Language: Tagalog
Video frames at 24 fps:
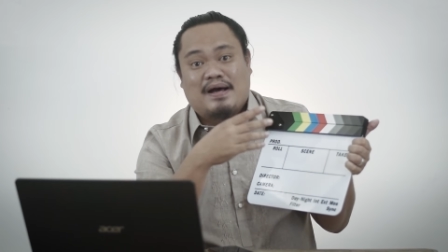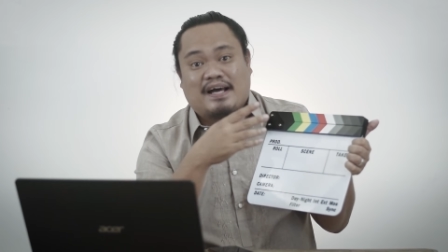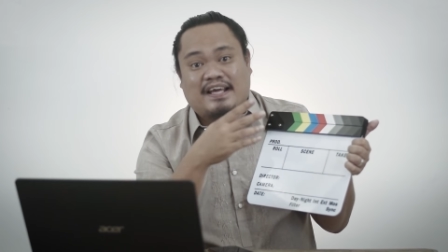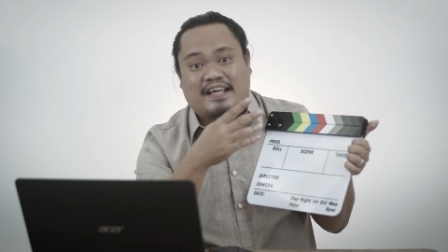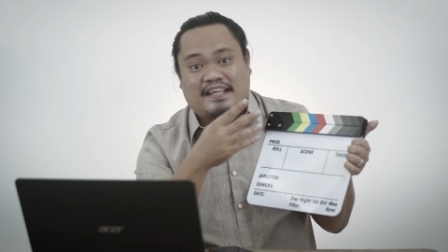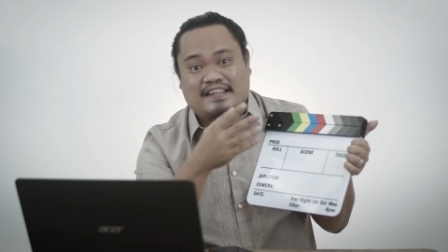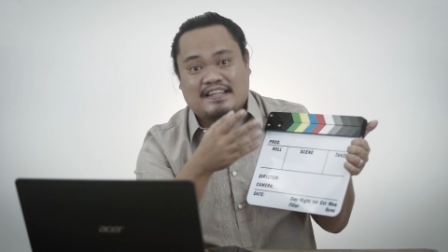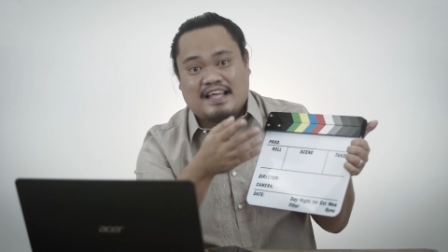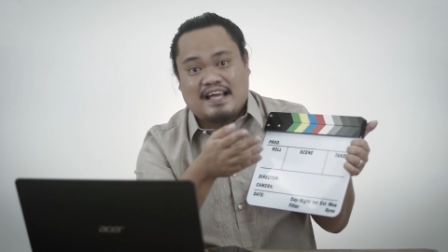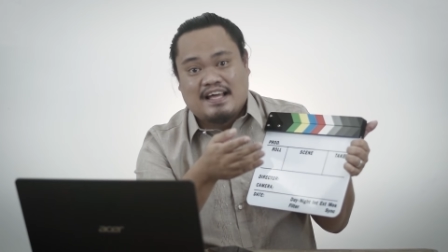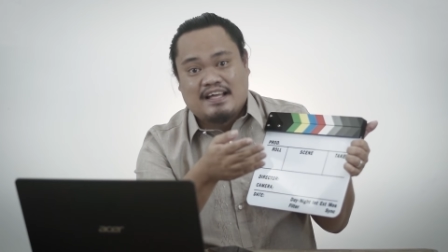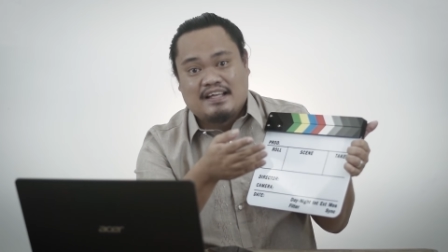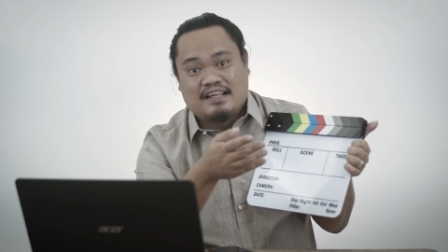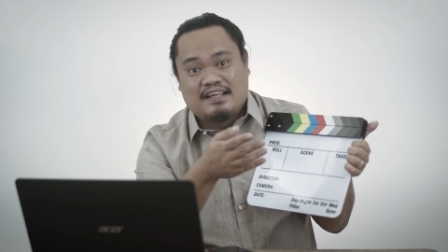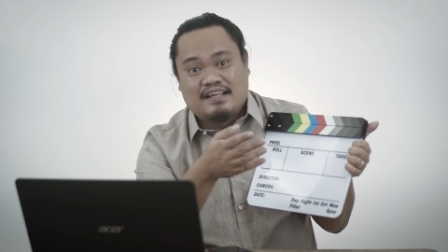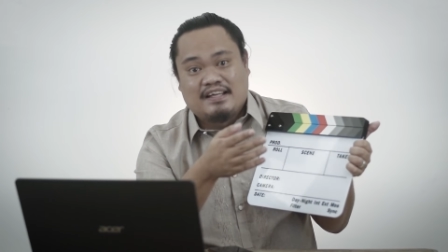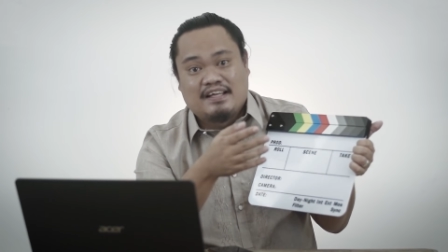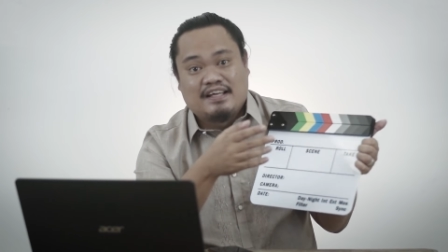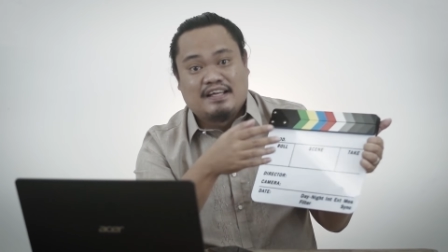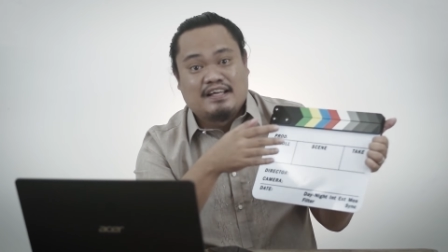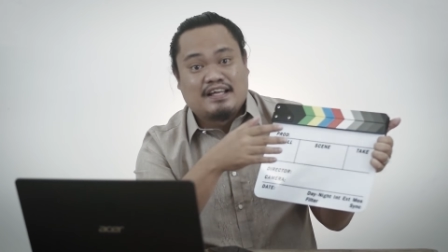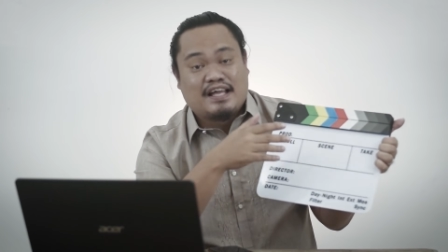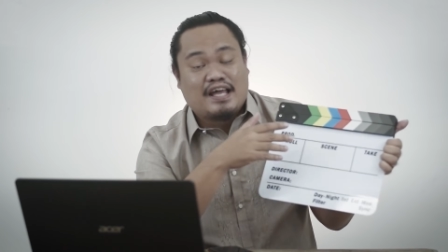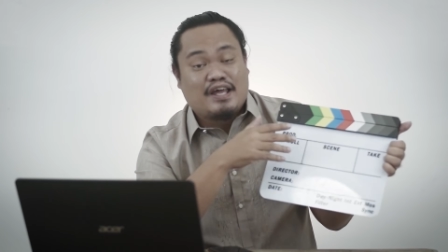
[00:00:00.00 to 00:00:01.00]
makita.
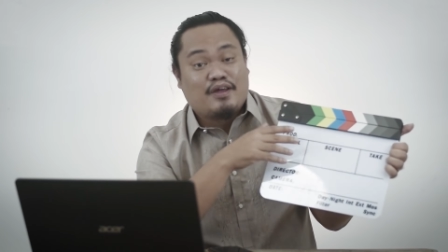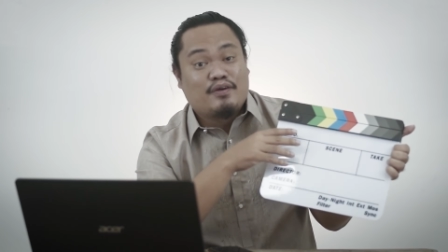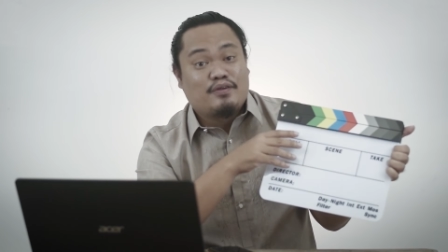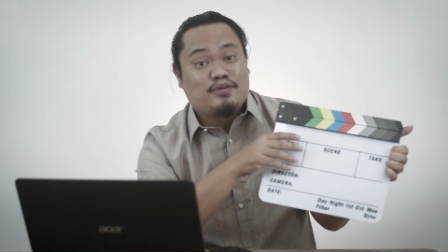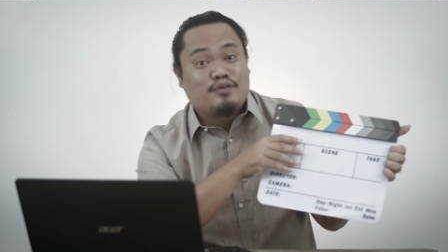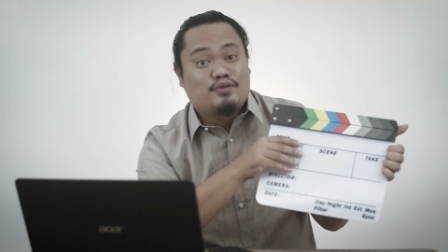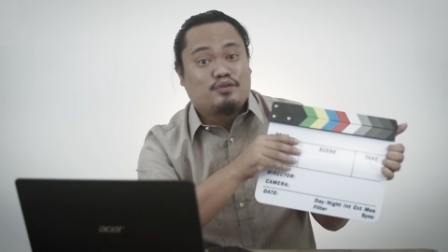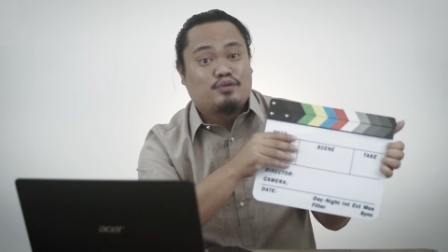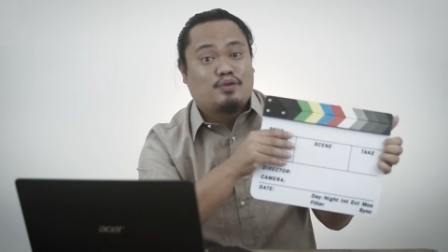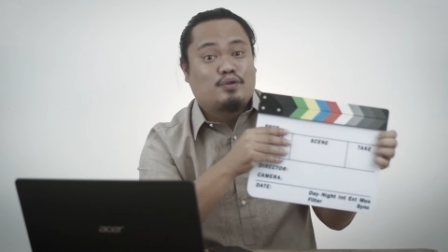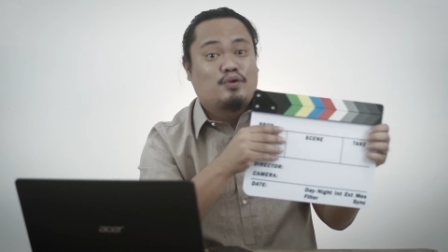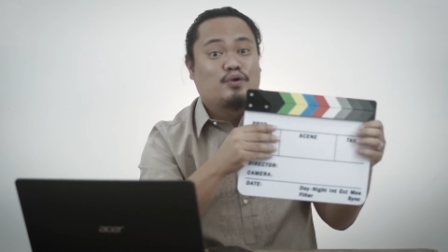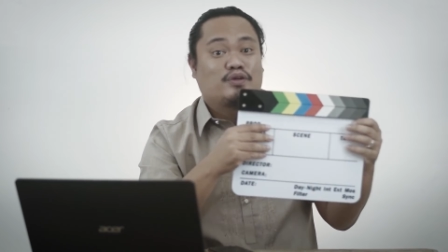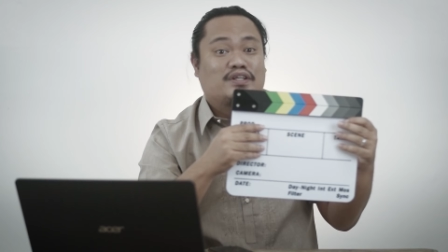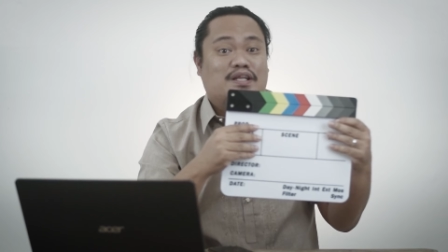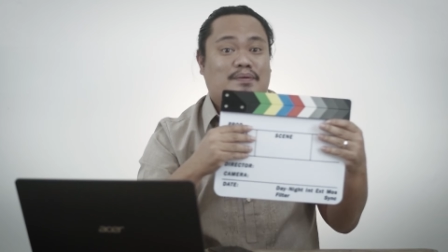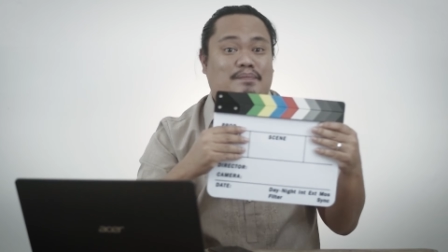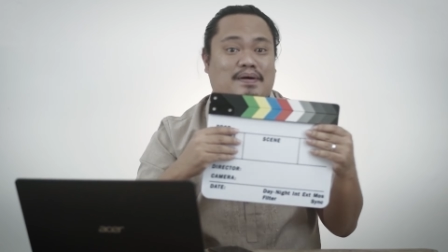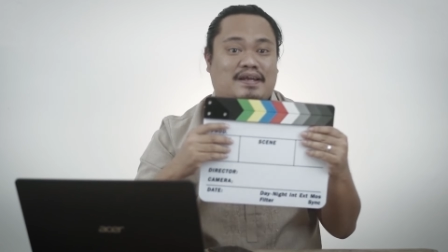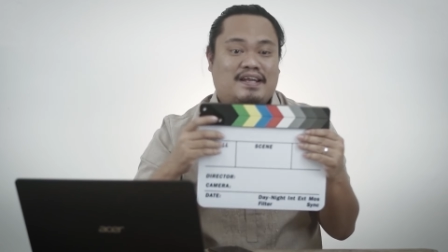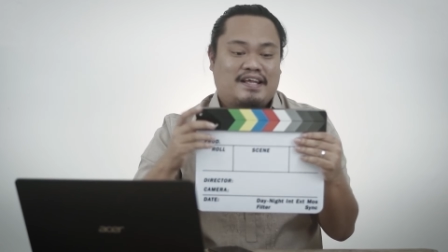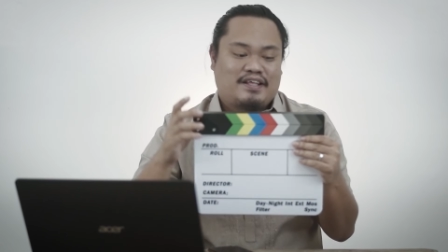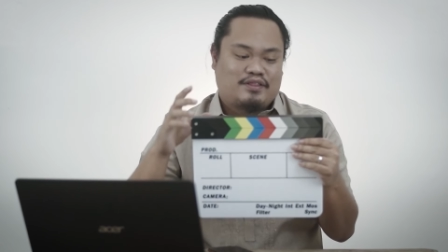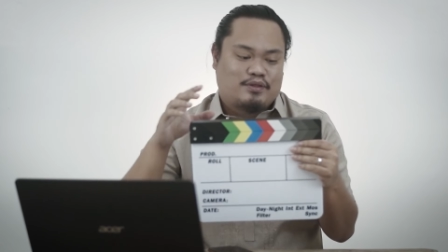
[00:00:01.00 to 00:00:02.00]
Ngayon, yung tunog
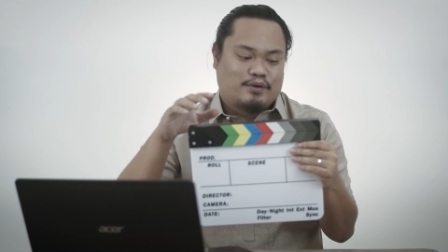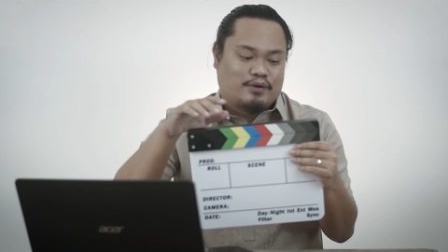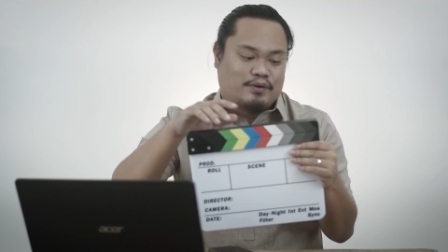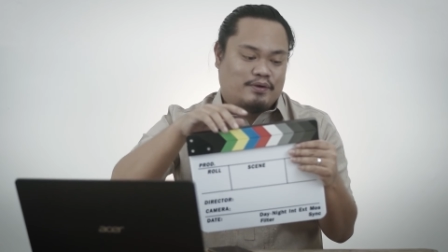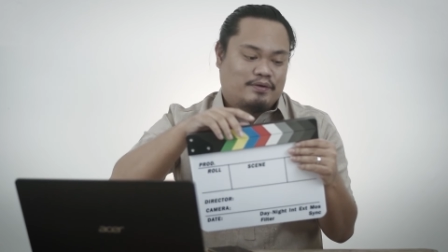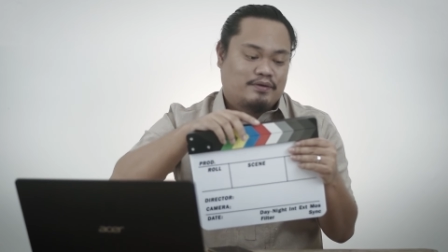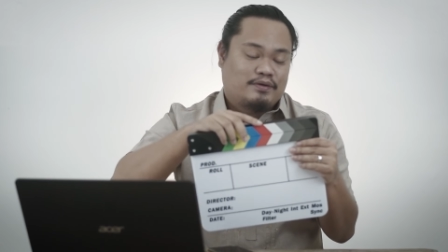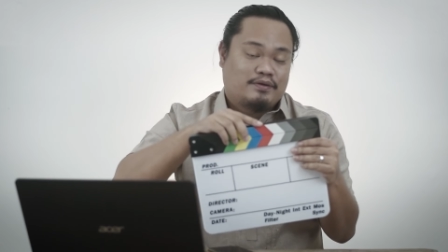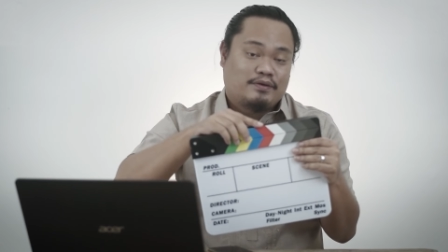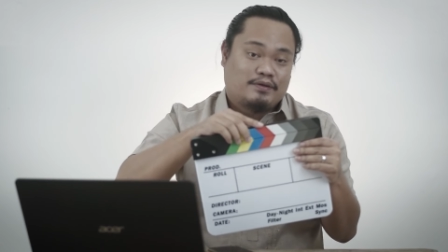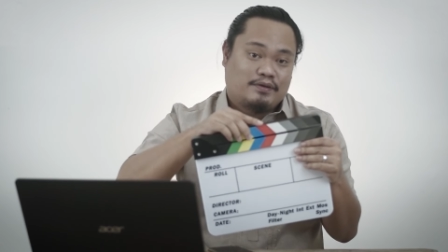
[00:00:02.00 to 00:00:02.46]
naman na ito,